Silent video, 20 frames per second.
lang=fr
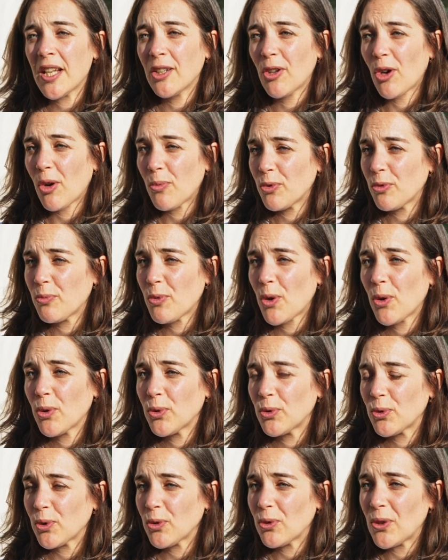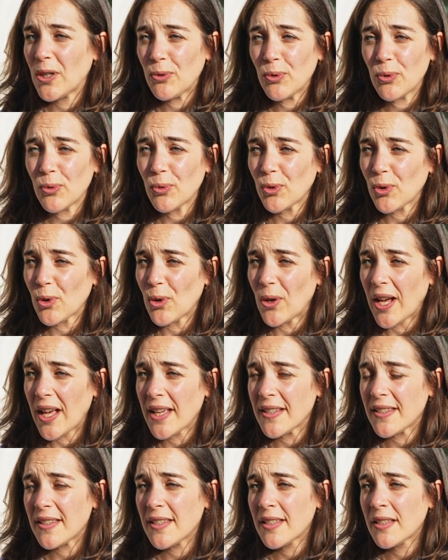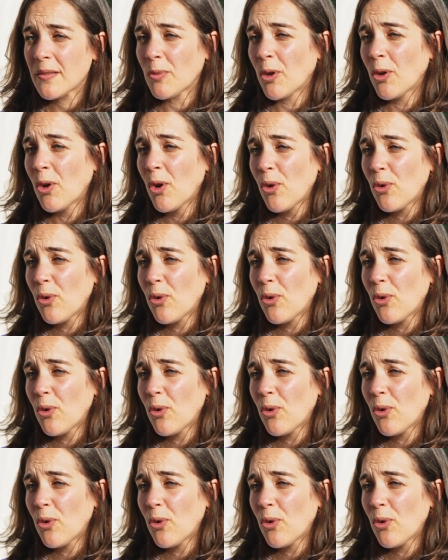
les grands mouvements autour de la lutte contre le racisme,